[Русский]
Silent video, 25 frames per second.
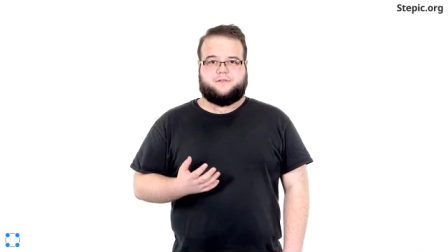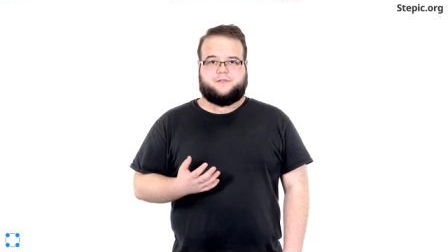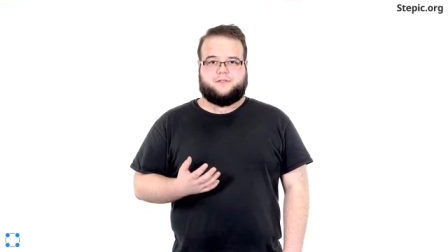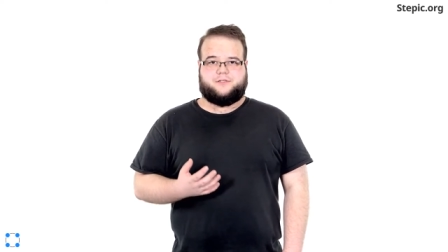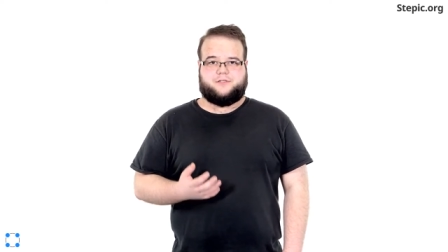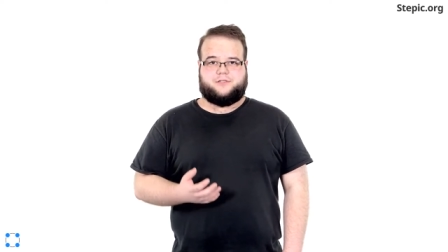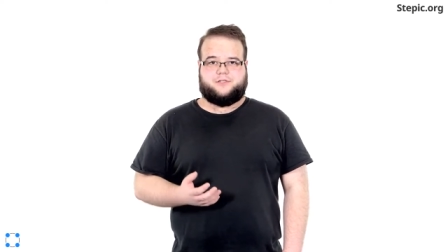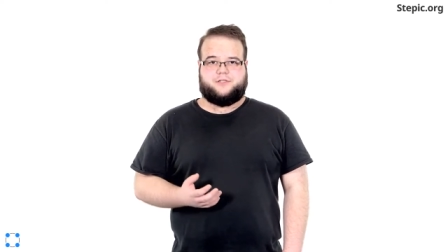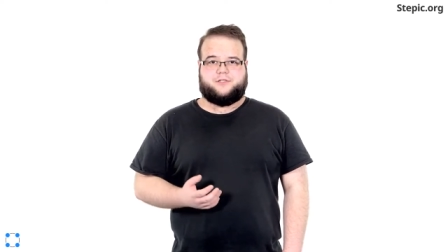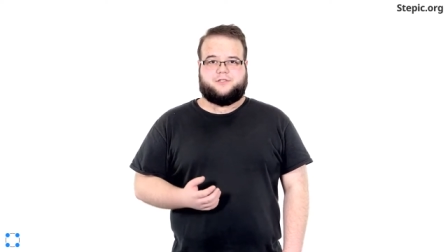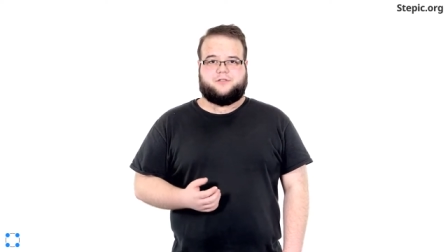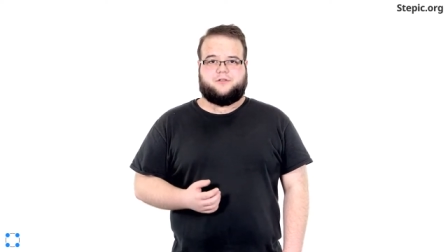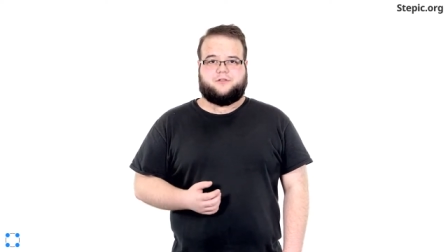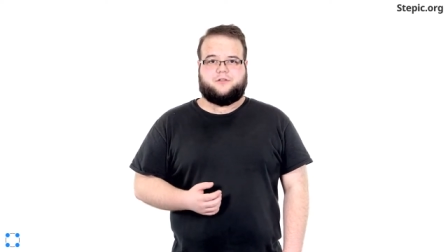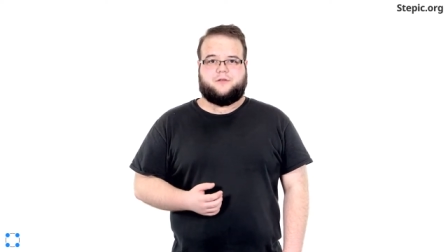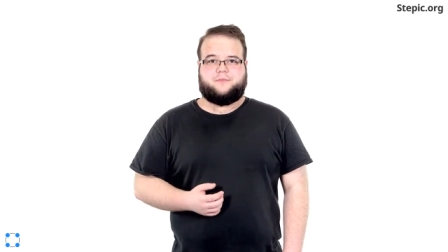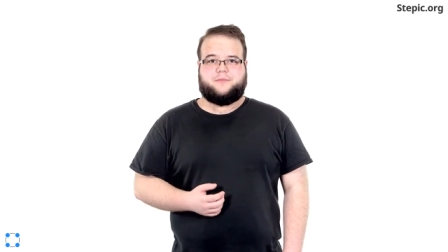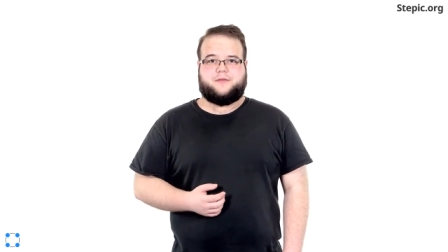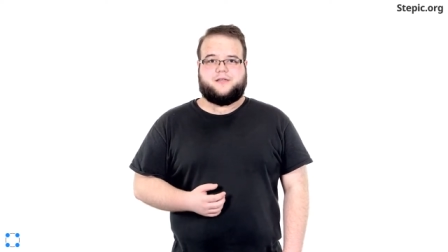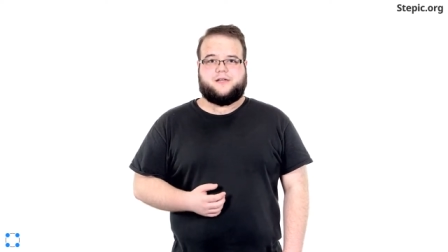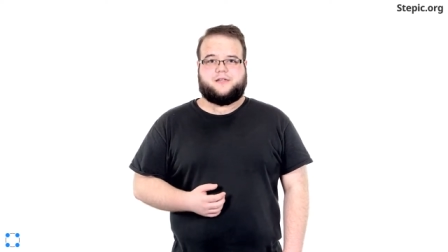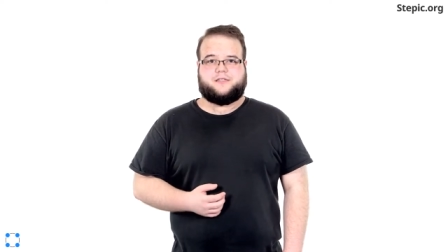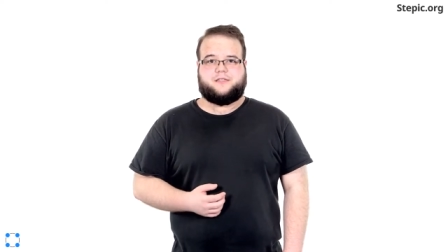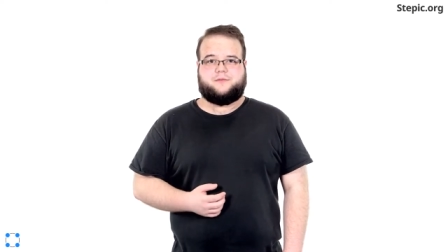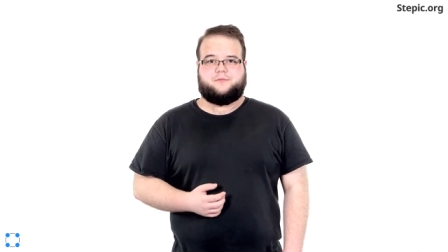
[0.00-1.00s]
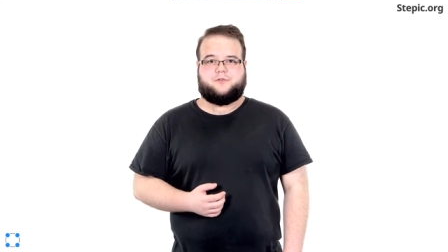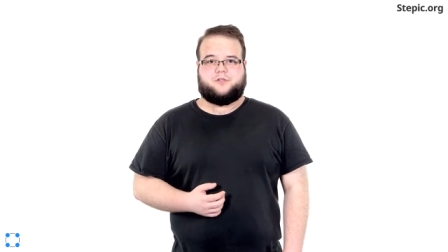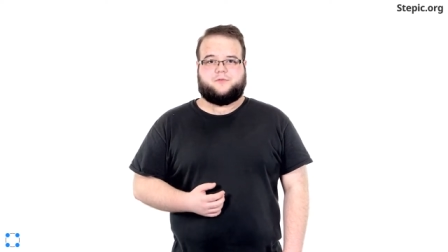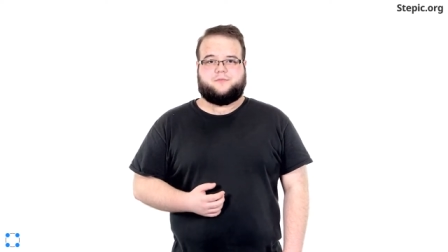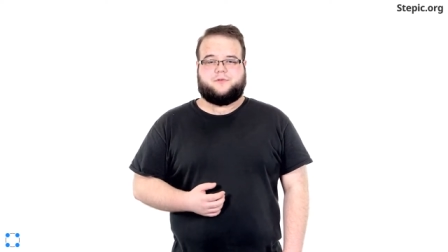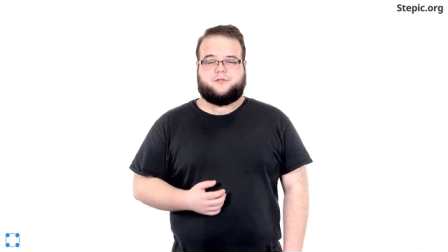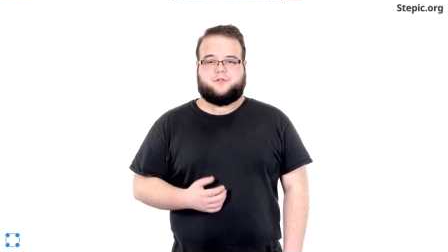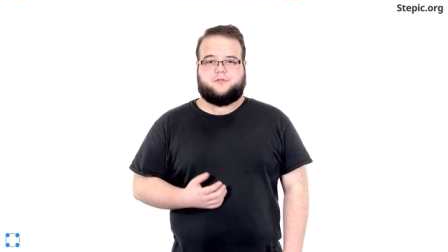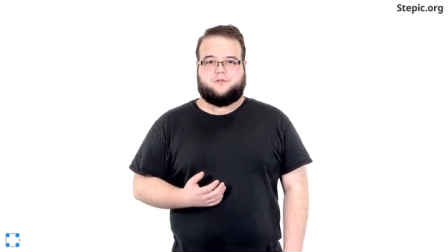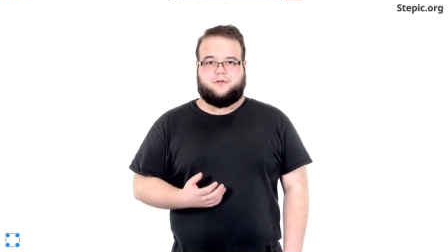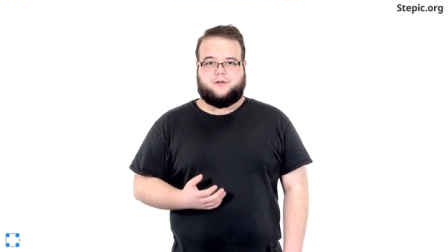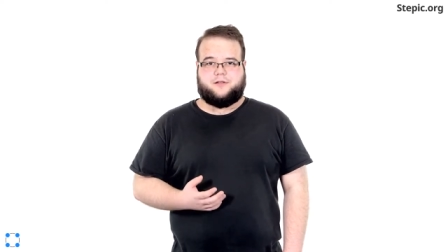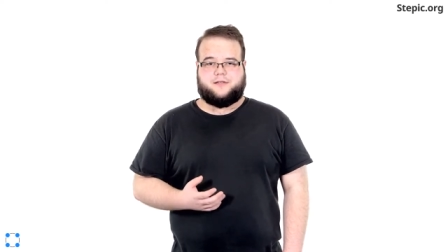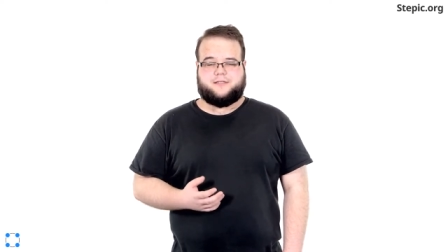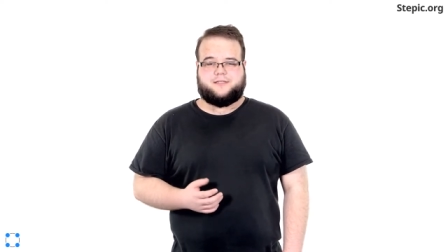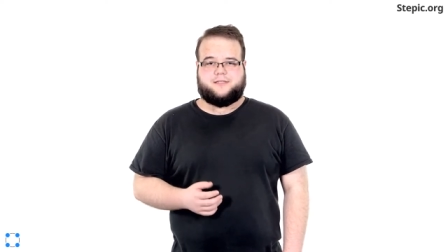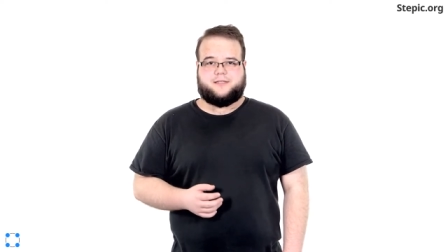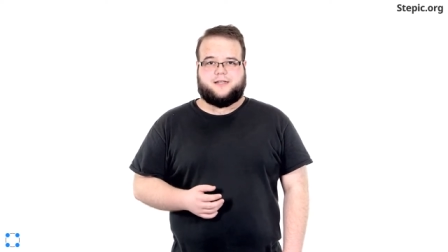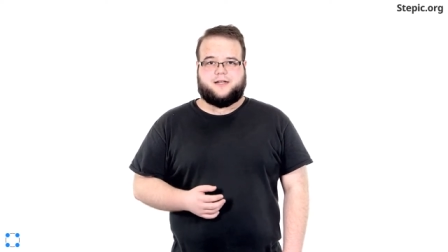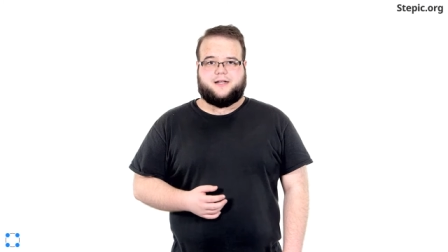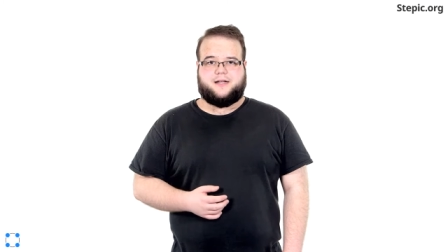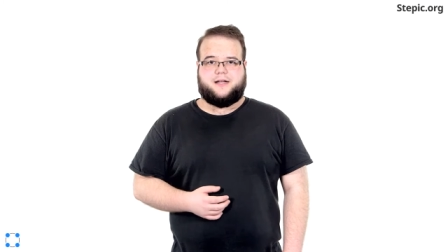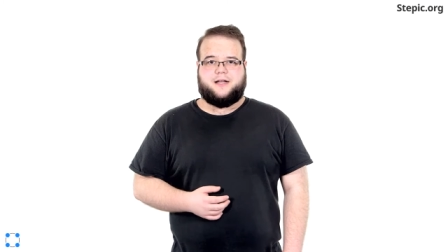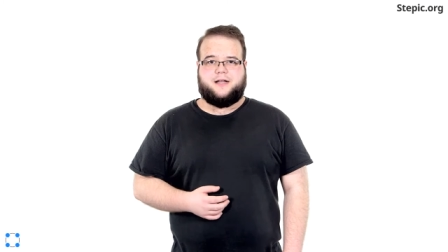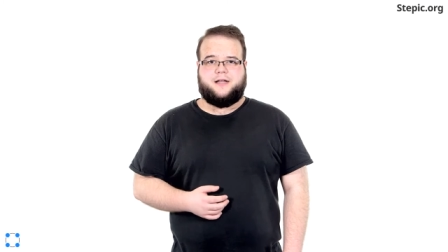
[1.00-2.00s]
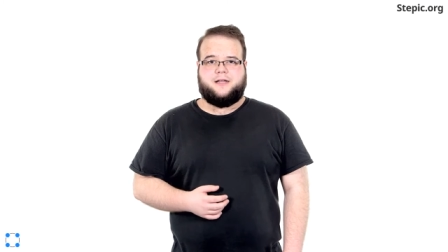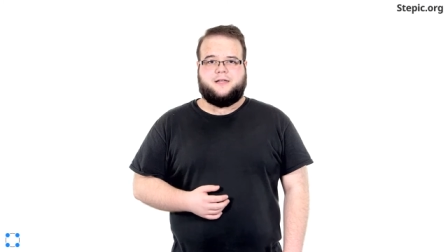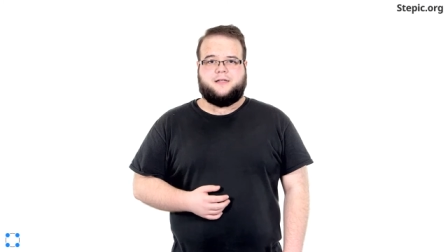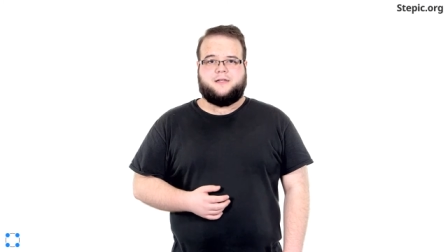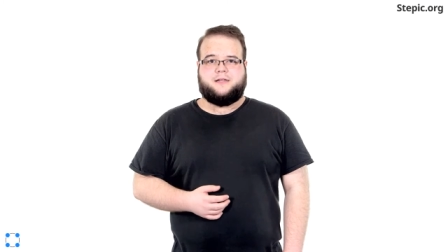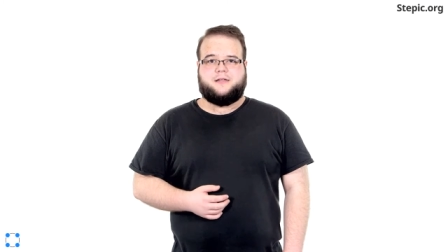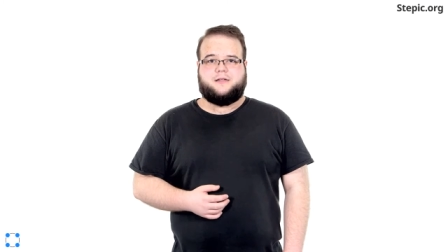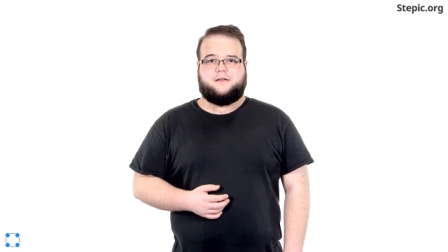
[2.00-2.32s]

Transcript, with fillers: JSON-объекте может быть только строка.